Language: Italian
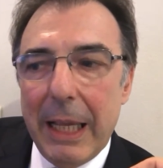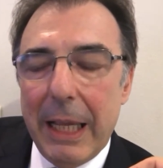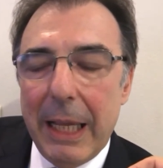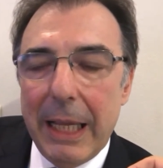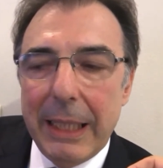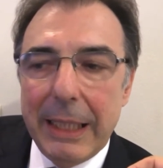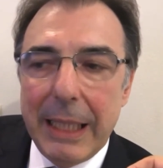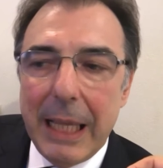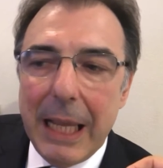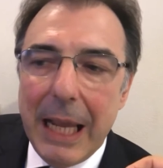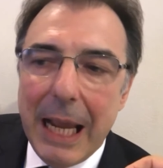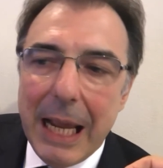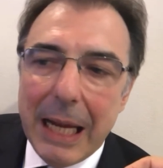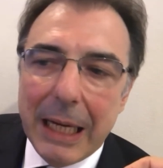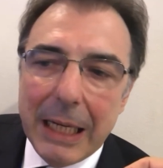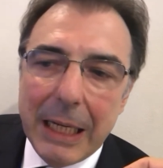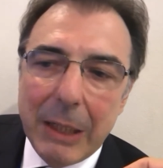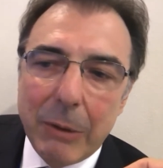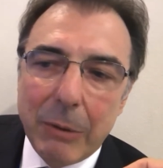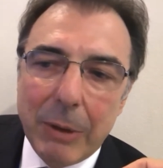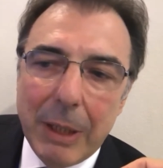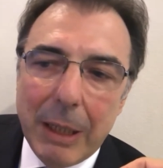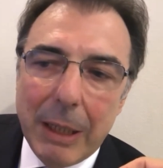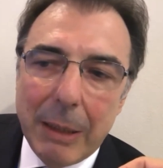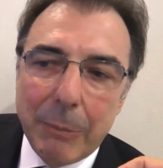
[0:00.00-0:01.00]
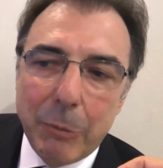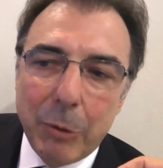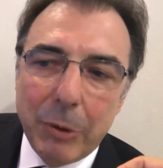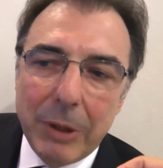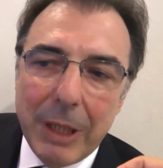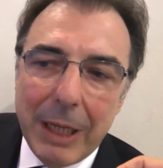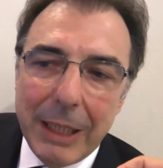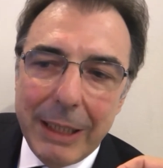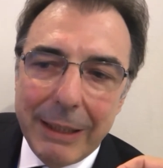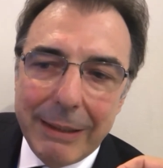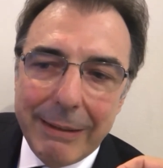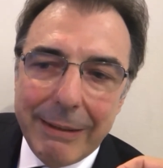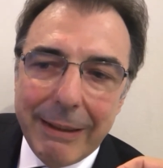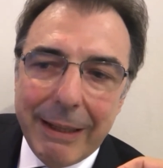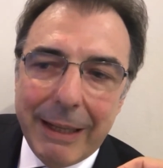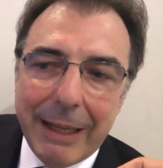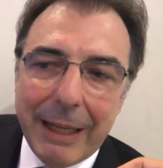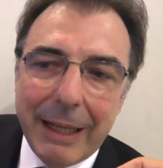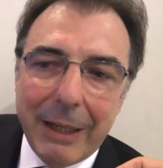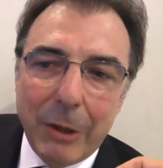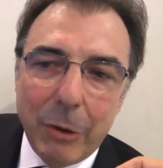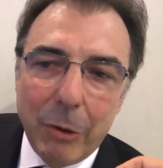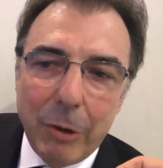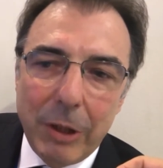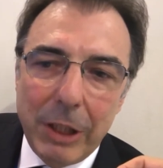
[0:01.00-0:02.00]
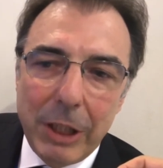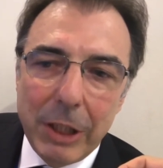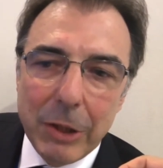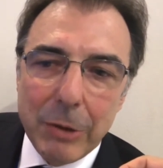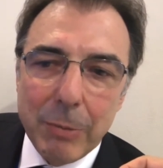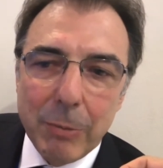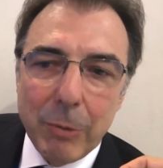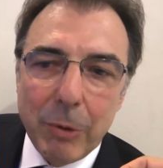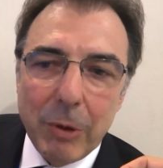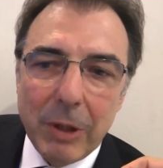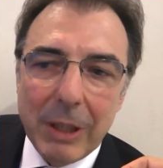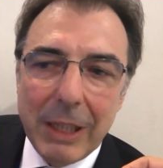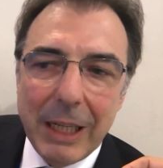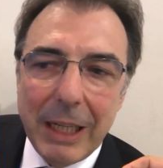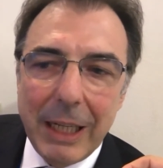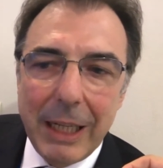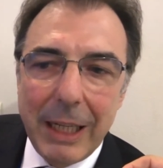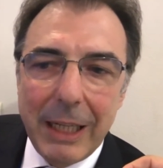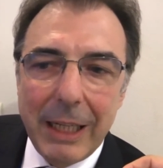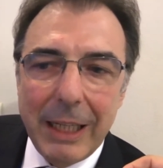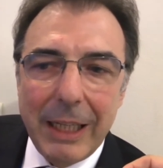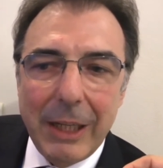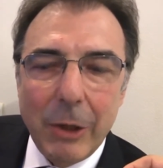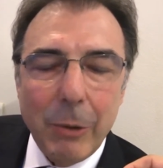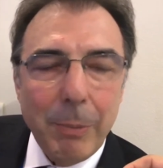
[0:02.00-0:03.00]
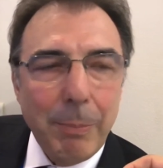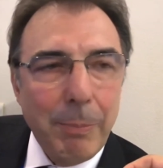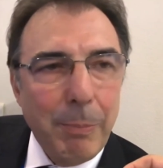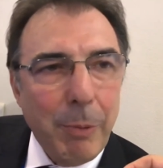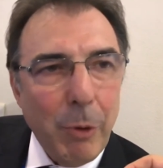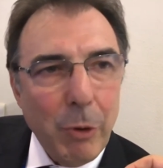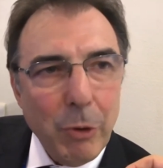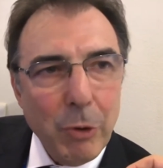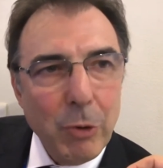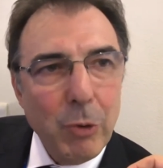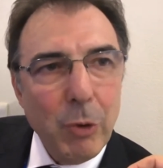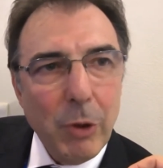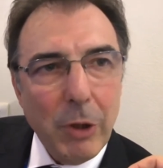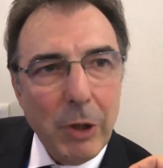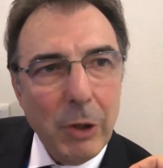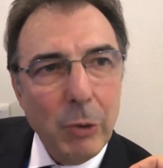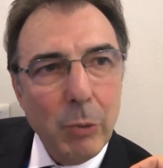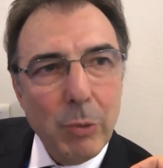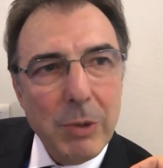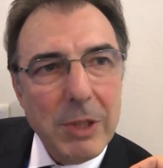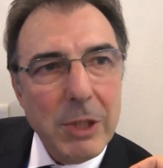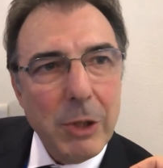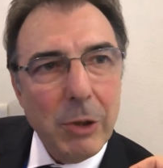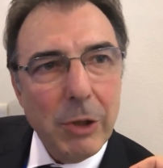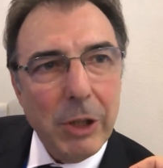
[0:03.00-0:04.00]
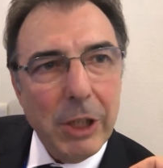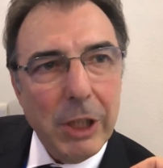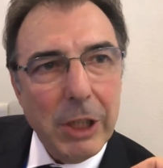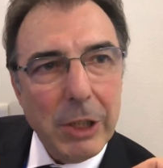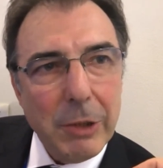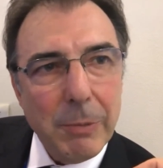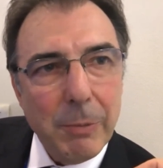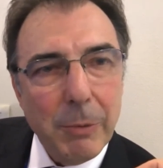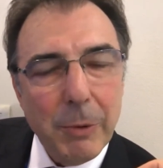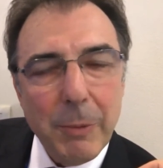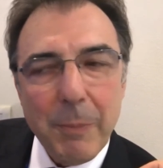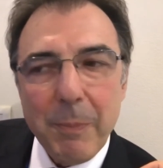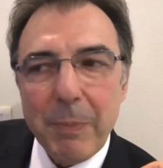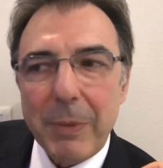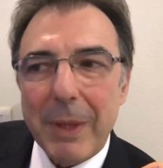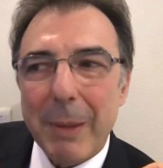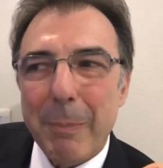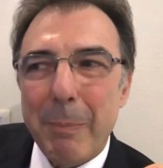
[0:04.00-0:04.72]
Ed è anche una modalità, l'olismo, che è opposto al riduzionismo.